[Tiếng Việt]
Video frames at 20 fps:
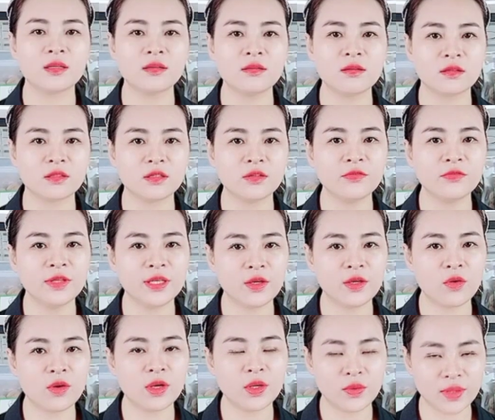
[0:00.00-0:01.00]
nhận được những
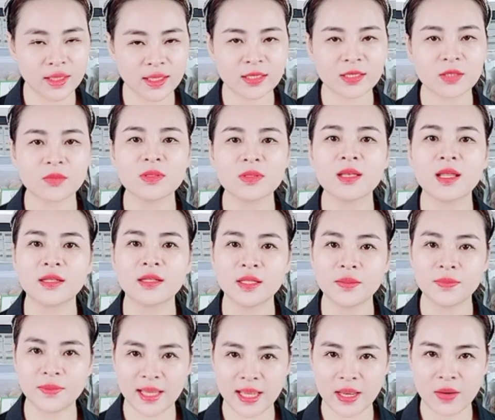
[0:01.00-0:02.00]
video hữu ích trong những lần
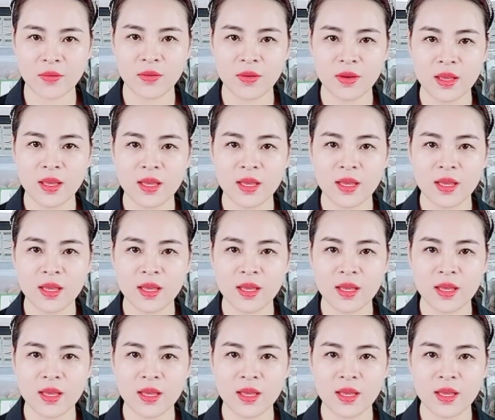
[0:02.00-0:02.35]
tiếp theo.